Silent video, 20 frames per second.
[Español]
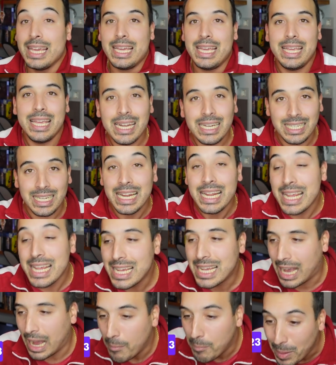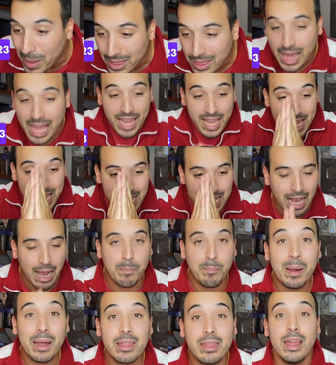y es incapaz,
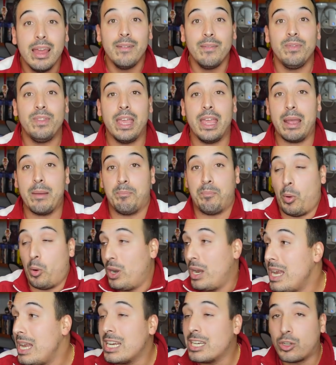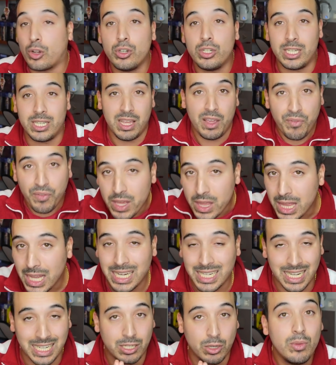incapaz de ponerles cosas
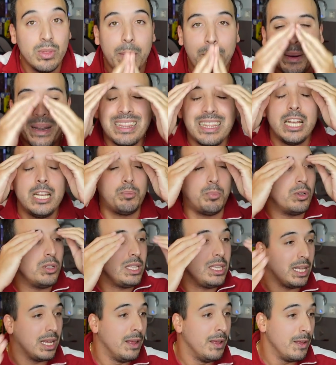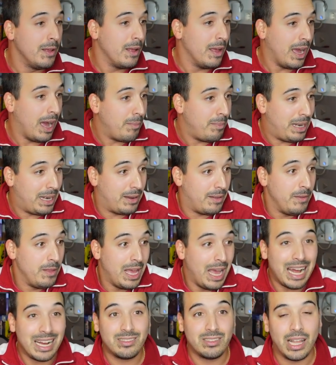difíciles. La segunda parte del Sporting, a ver,
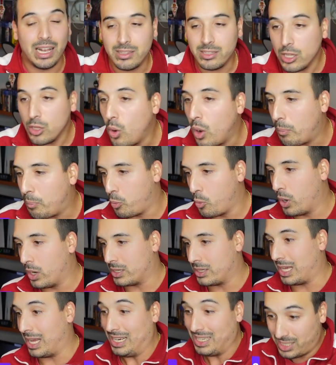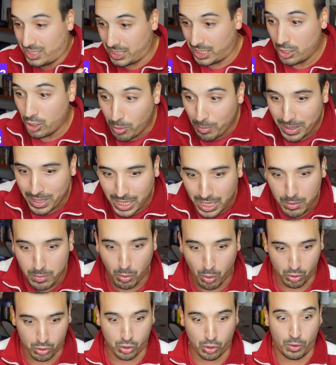hasta el tiro a puerta, si no me
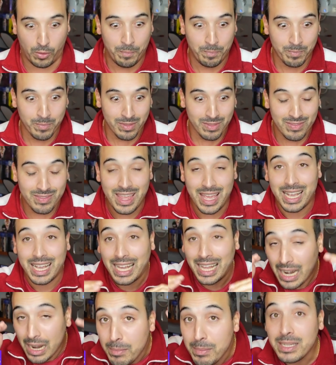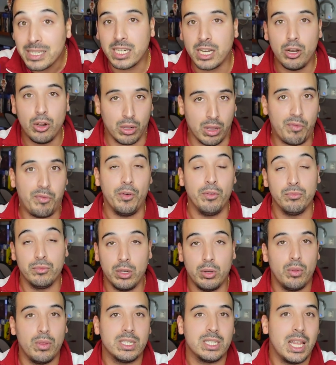equivoco, de Kraves creo que fue un
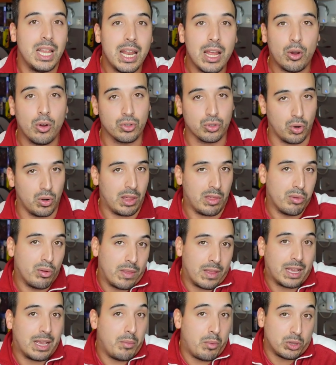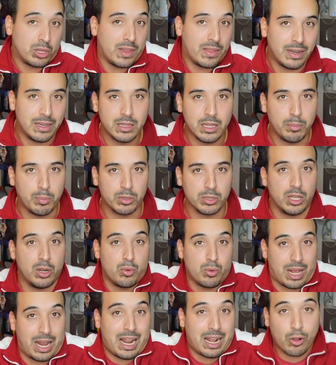tiro desde lejos con la zurda que bota y delante el
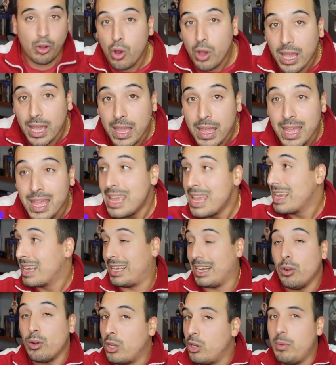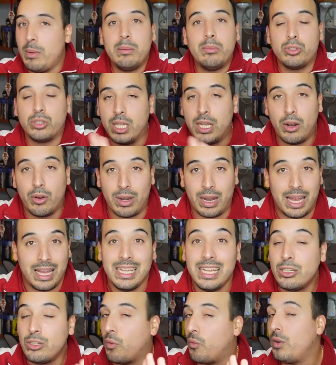portero que la coge Creo que no habíamos tirado una,
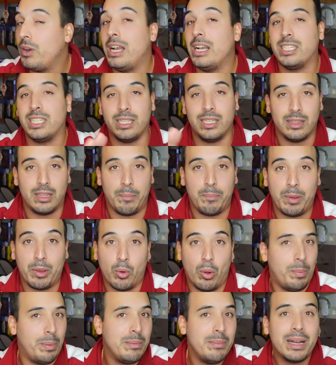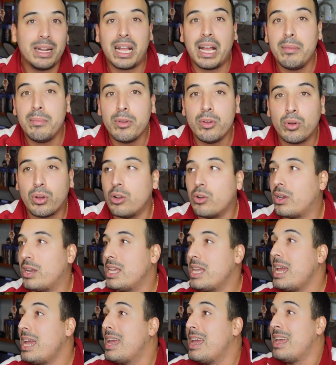y eso fue en el 70 y pico. El primer cambio creo que
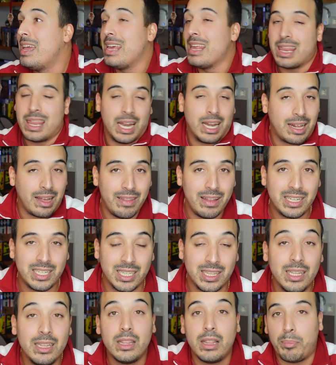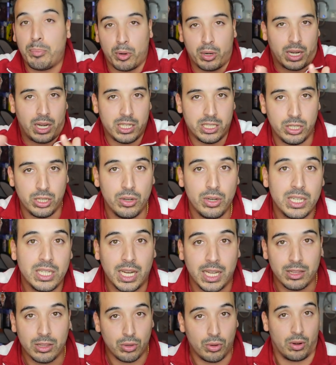llegué cerca del 70 porque lesiona a
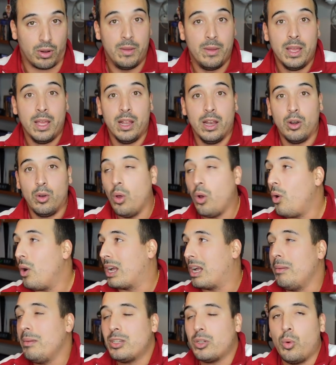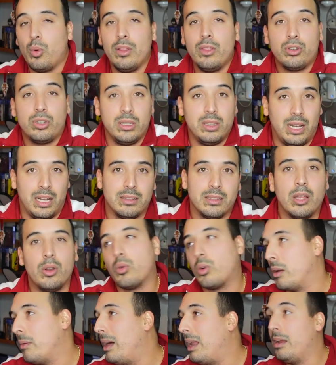Aitor. Luego acabes jugando sin
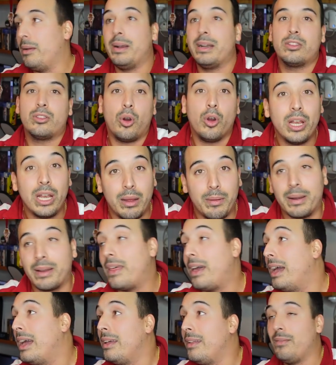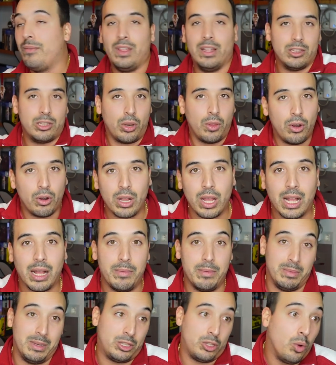delantero, que vale, Berto hoy la verdad, dentro de lo que
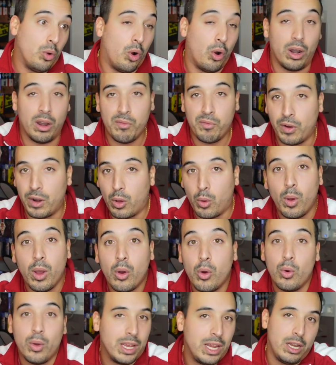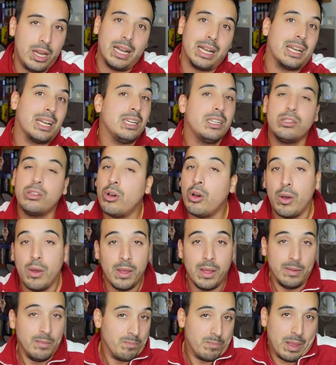cabe, metió un gol en fuera de juego y el resto
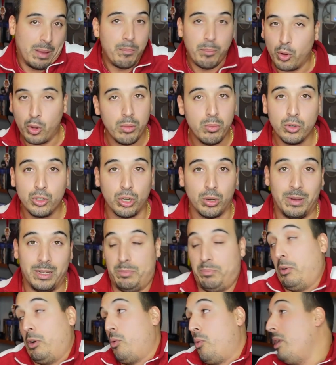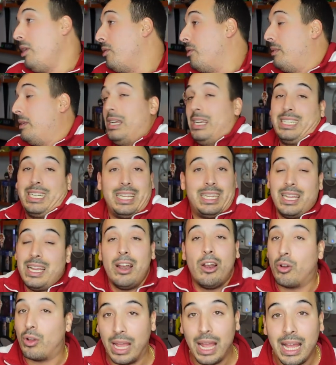tampoco hay mucho más. Pero bueno, es que ya
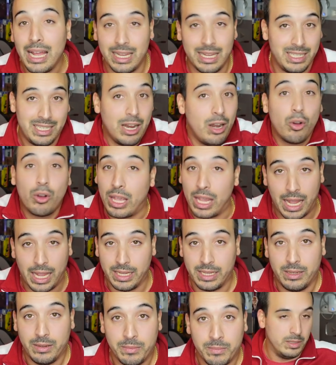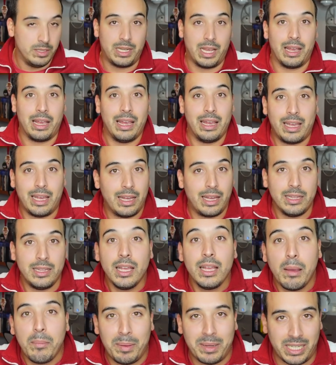lo que hay, ya lo que hay. Es que, ¿qué
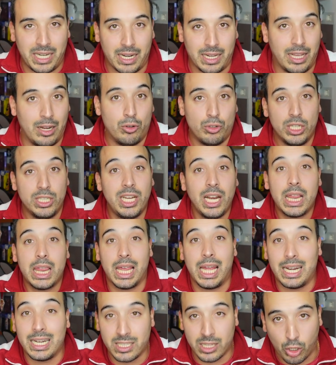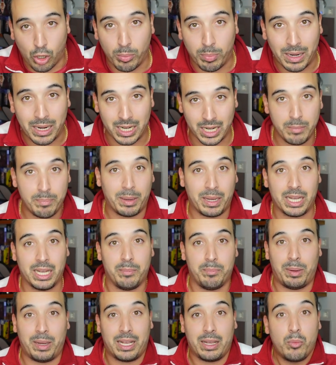tiene que pasar? ¿Que nos echen Ceares de Copa al Rey para que,
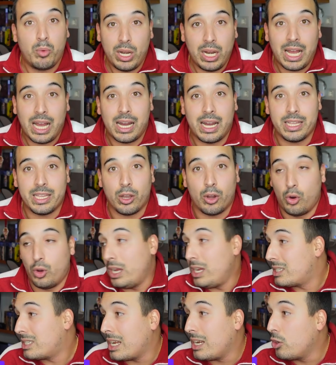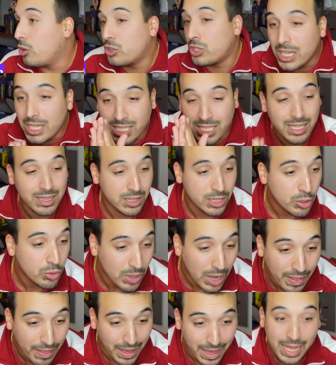pa que vuelen al gallego? Es que no tiene sentido
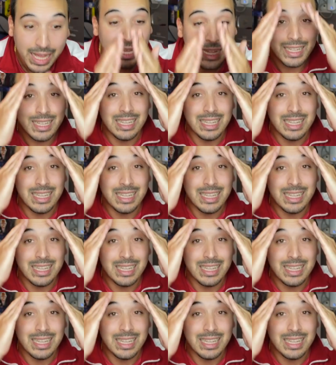nada.